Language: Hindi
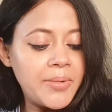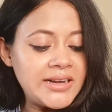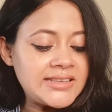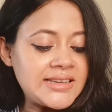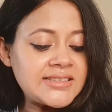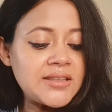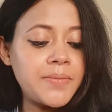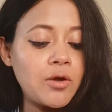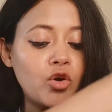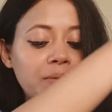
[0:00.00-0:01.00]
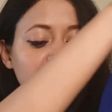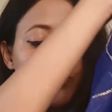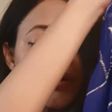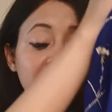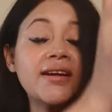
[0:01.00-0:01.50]
बट इसके साथ में कोई भी
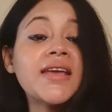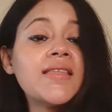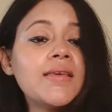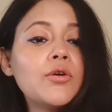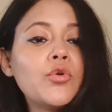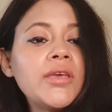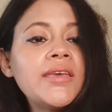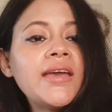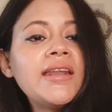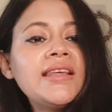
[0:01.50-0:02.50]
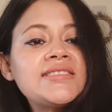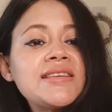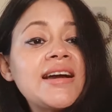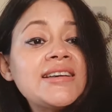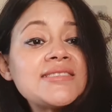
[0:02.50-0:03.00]
दुपट्टा नहीं दी हुई है
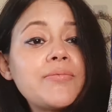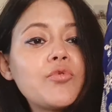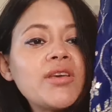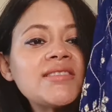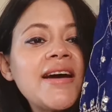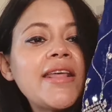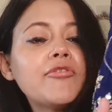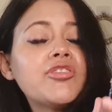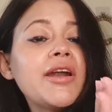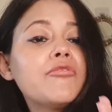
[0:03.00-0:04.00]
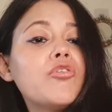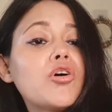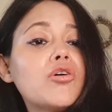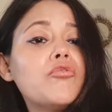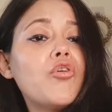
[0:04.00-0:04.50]
नीचे गाइस आपको ये सारे थ्रेड
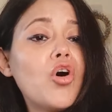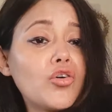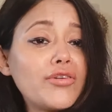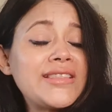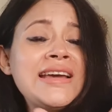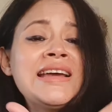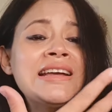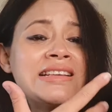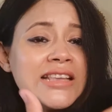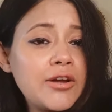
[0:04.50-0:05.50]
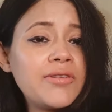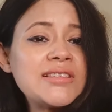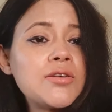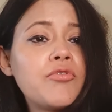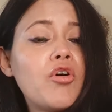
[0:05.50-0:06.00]
वर्क का वॉक विथ
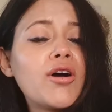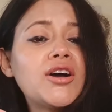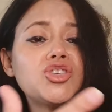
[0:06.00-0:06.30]
सिक्वेंस ऑफ वॉक आ